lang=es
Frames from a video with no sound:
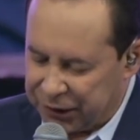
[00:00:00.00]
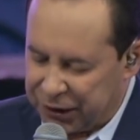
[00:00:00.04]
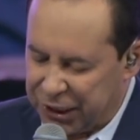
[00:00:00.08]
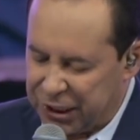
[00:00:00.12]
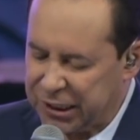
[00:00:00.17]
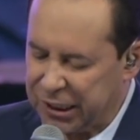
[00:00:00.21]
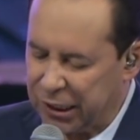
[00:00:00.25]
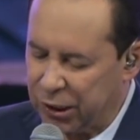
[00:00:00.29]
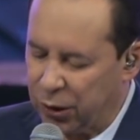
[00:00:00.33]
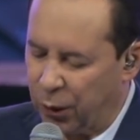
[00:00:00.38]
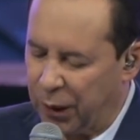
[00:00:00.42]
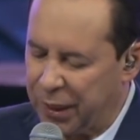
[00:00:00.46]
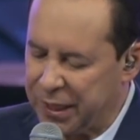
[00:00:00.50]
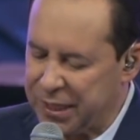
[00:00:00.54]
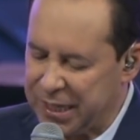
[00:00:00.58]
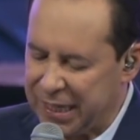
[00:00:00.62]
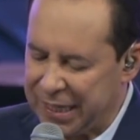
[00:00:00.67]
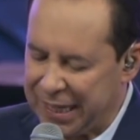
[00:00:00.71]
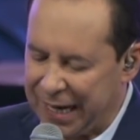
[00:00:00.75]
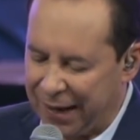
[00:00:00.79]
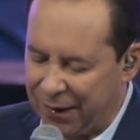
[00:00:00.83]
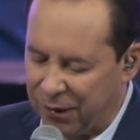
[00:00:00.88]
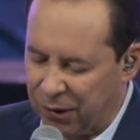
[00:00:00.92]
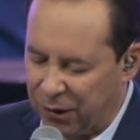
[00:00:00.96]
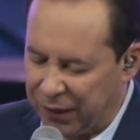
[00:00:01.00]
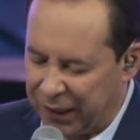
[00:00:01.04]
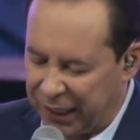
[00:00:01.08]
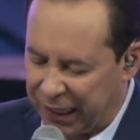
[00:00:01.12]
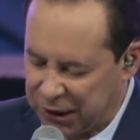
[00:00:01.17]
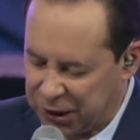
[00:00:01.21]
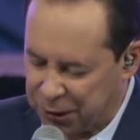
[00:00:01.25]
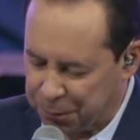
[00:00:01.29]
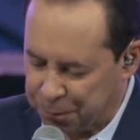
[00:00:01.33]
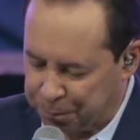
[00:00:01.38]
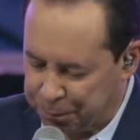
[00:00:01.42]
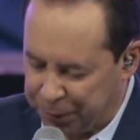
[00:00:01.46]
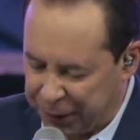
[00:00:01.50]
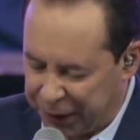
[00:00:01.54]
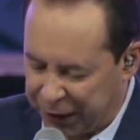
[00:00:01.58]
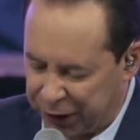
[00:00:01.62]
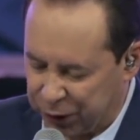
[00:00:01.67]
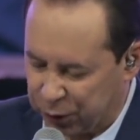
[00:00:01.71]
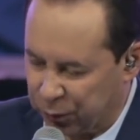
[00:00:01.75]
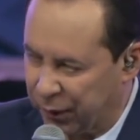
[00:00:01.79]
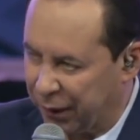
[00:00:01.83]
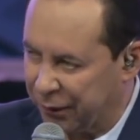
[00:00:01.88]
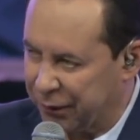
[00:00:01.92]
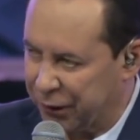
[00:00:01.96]
Dice, lo he llenado del
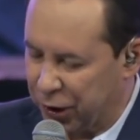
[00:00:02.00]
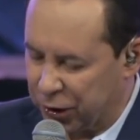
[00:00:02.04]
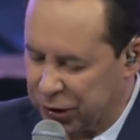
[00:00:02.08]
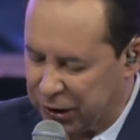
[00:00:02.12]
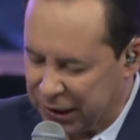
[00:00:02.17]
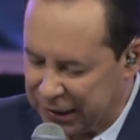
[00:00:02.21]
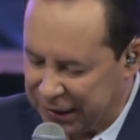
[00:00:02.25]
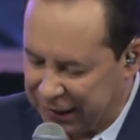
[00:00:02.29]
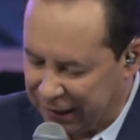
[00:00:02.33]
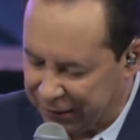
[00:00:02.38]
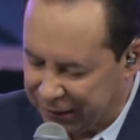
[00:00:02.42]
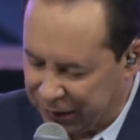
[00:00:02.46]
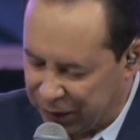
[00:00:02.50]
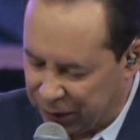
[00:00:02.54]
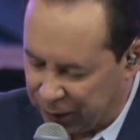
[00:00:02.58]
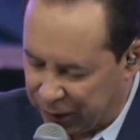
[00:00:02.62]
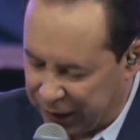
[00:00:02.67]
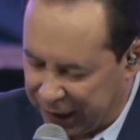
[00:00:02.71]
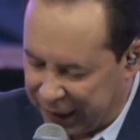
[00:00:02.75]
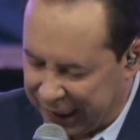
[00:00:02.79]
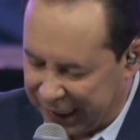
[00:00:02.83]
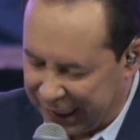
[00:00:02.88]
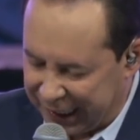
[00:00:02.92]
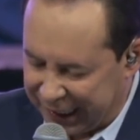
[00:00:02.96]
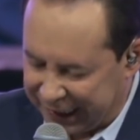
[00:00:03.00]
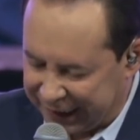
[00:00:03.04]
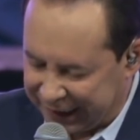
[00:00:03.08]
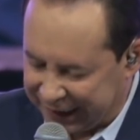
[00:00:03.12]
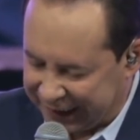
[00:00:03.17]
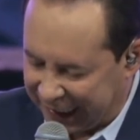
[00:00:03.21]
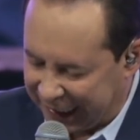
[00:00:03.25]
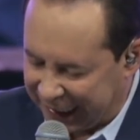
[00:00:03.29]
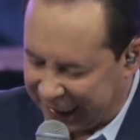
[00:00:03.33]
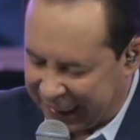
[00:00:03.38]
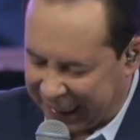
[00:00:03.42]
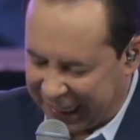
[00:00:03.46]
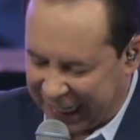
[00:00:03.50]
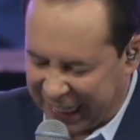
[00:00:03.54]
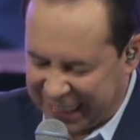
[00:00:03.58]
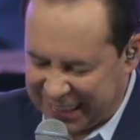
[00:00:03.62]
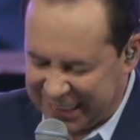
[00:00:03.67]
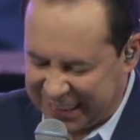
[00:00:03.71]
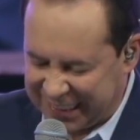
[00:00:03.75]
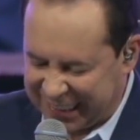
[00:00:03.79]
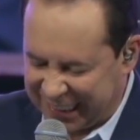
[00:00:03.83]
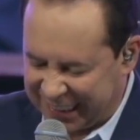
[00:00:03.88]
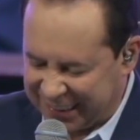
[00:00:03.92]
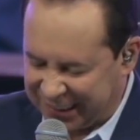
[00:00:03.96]
Espíritu de Dios en sabiduría, en
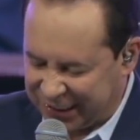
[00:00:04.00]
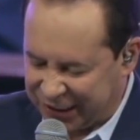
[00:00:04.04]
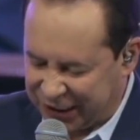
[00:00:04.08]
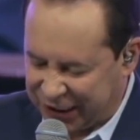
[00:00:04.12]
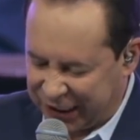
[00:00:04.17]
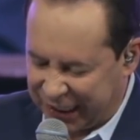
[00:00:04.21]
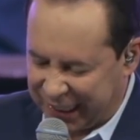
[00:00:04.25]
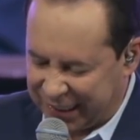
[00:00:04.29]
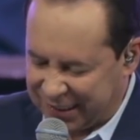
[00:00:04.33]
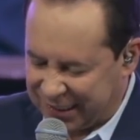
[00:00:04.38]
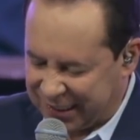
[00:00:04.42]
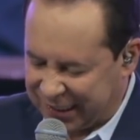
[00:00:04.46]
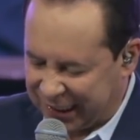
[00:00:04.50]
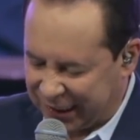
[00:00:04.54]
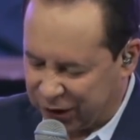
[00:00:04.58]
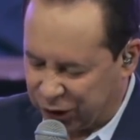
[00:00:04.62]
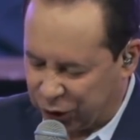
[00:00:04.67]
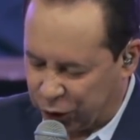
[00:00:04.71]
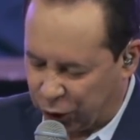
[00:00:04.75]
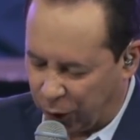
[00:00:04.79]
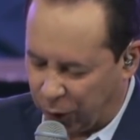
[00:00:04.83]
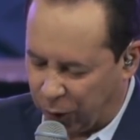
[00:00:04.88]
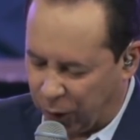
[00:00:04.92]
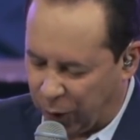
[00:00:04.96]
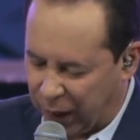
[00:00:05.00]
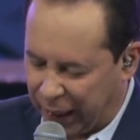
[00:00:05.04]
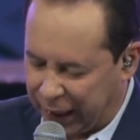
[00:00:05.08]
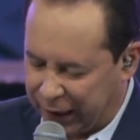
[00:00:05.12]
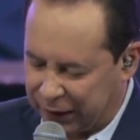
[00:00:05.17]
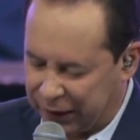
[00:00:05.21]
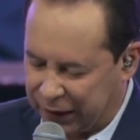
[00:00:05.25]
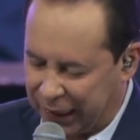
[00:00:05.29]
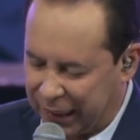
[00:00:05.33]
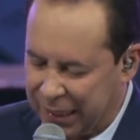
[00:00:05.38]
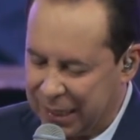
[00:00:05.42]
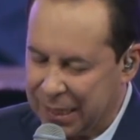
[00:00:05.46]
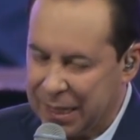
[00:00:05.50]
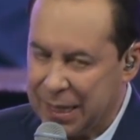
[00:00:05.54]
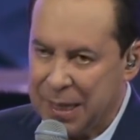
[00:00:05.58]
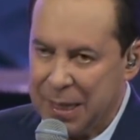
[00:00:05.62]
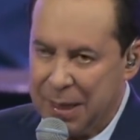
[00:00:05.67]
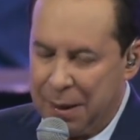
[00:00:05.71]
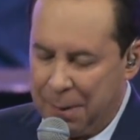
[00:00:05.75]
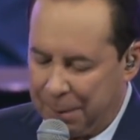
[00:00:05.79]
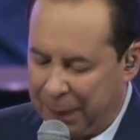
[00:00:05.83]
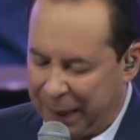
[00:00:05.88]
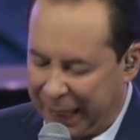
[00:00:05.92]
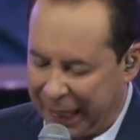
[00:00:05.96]
inteligencia, en ciencia, en todo arte,
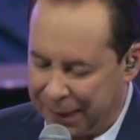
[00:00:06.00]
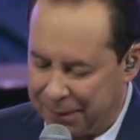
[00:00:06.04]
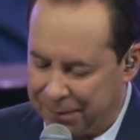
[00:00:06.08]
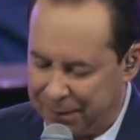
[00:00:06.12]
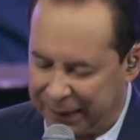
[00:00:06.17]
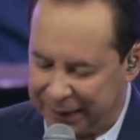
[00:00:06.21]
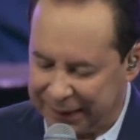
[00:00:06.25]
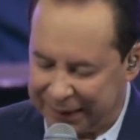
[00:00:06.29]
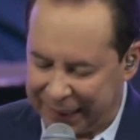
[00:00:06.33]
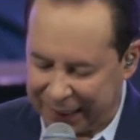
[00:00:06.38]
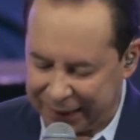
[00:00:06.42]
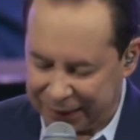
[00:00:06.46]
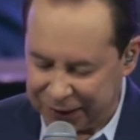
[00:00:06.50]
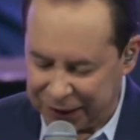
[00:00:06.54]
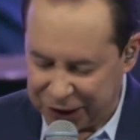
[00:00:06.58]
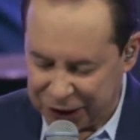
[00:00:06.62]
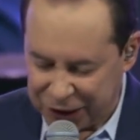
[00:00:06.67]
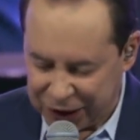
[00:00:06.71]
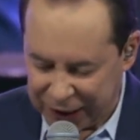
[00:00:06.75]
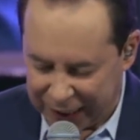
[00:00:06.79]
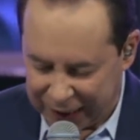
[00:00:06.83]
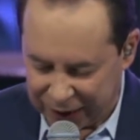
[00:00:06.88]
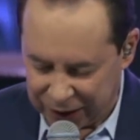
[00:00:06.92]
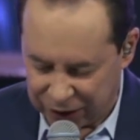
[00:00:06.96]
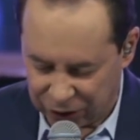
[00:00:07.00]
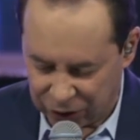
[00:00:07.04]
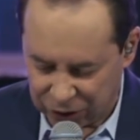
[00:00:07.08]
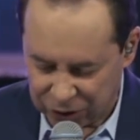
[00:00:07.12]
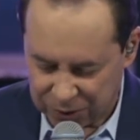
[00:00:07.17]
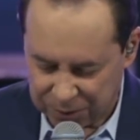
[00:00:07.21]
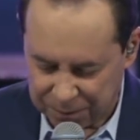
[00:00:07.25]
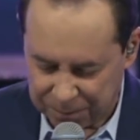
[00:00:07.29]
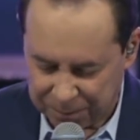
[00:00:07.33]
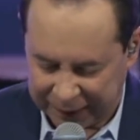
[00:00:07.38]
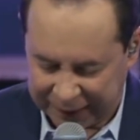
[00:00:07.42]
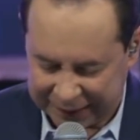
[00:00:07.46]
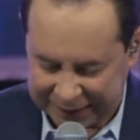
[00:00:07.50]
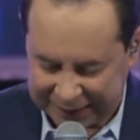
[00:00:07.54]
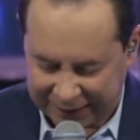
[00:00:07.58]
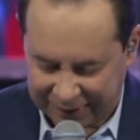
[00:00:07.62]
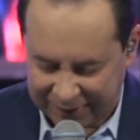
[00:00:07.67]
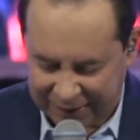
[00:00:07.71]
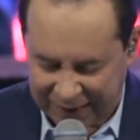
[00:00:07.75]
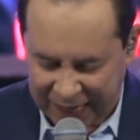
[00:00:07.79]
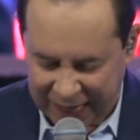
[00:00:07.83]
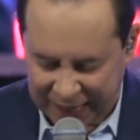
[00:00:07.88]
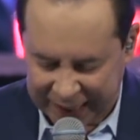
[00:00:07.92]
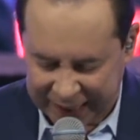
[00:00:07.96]
para inventar diseños, para
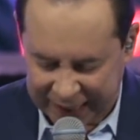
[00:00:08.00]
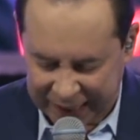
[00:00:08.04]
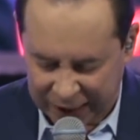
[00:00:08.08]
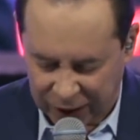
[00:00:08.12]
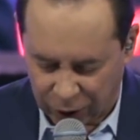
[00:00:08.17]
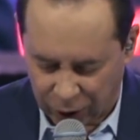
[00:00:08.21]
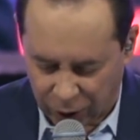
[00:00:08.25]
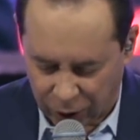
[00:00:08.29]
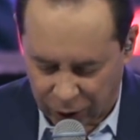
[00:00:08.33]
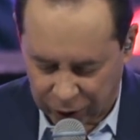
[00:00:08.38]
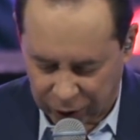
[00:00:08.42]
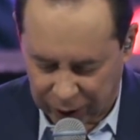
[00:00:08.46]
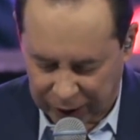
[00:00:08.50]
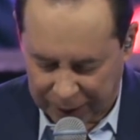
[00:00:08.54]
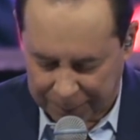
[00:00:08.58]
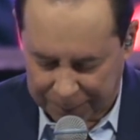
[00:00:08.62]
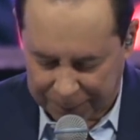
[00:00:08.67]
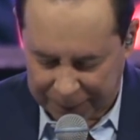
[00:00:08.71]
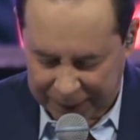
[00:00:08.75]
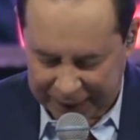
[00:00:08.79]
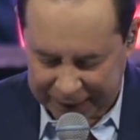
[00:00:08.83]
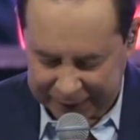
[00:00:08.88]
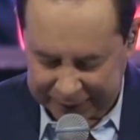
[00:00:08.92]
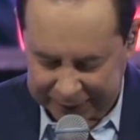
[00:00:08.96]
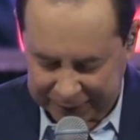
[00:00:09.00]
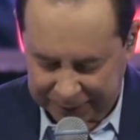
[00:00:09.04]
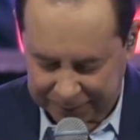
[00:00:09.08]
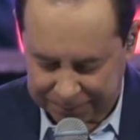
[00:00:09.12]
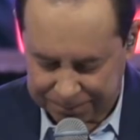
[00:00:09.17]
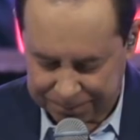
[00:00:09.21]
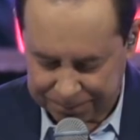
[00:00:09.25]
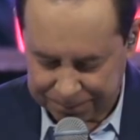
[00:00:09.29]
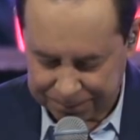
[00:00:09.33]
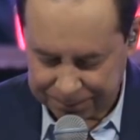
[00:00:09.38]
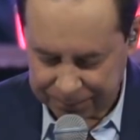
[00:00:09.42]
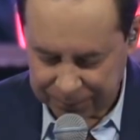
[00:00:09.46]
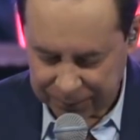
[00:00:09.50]
trabajar en el oro, la plata.